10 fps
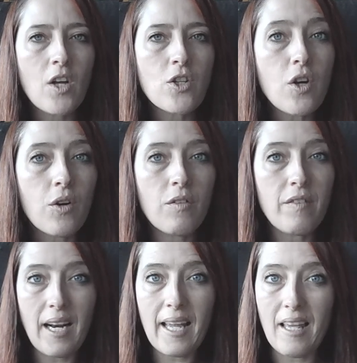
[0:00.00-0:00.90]
sono
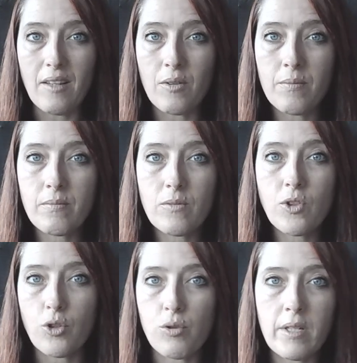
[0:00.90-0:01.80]
Vera Geno,
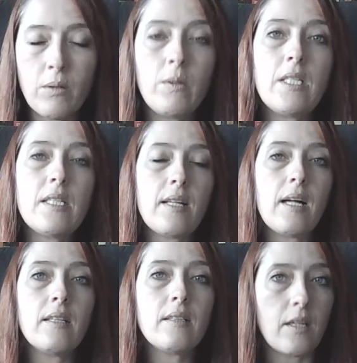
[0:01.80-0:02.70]

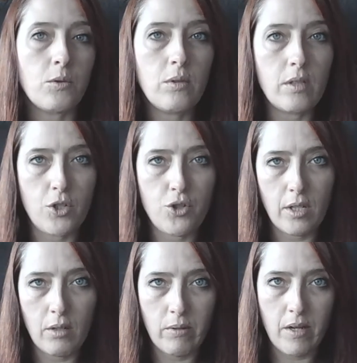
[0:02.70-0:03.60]
sociolinguista, traduttrice
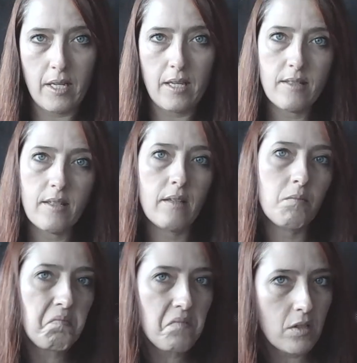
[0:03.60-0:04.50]

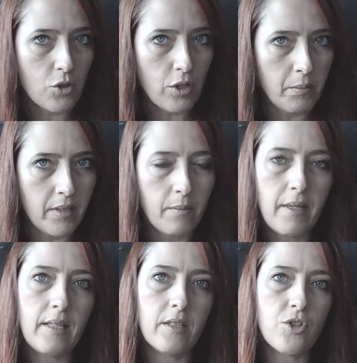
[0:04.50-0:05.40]
dall'ungherese, social media
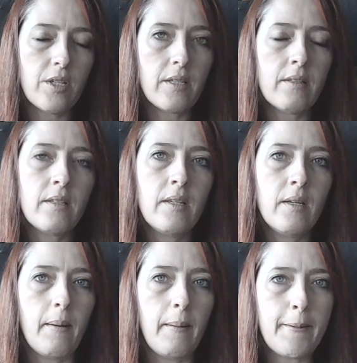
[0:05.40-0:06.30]
manager,
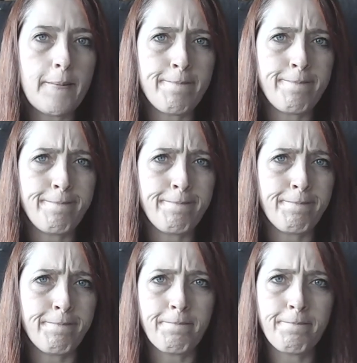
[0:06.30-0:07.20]

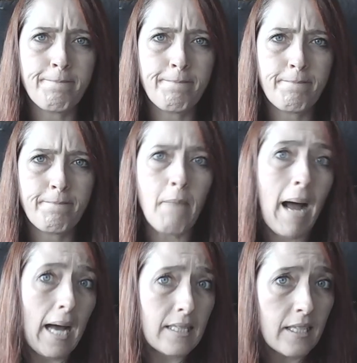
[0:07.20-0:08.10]
um,
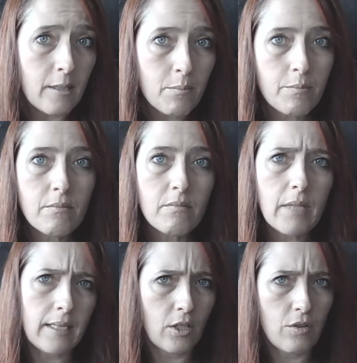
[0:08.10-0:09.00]
madre,
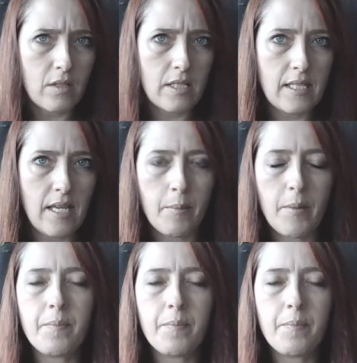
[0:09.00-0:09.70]
tante cose insieme.